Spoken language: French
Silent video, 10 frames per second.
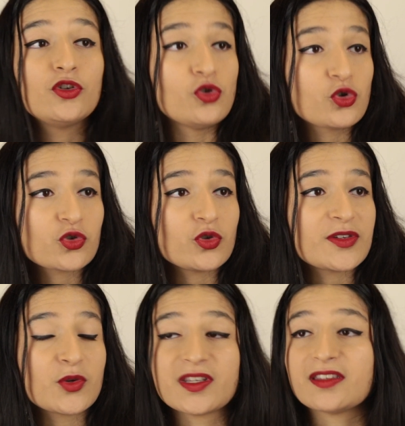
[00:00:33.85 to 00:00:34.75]
de choses de
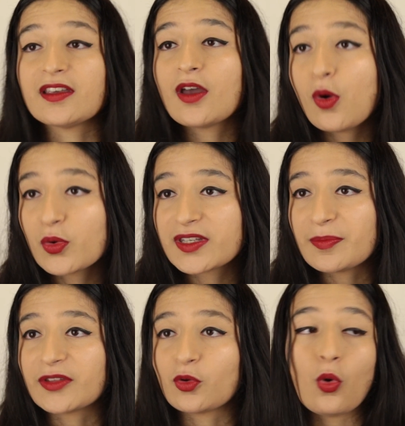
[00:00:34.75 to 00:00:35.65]
la société, on sait
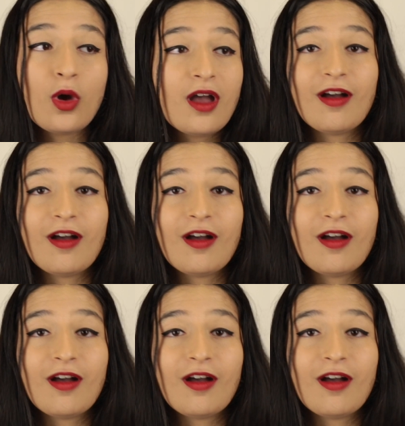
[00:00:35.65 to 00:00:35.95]
pas trop,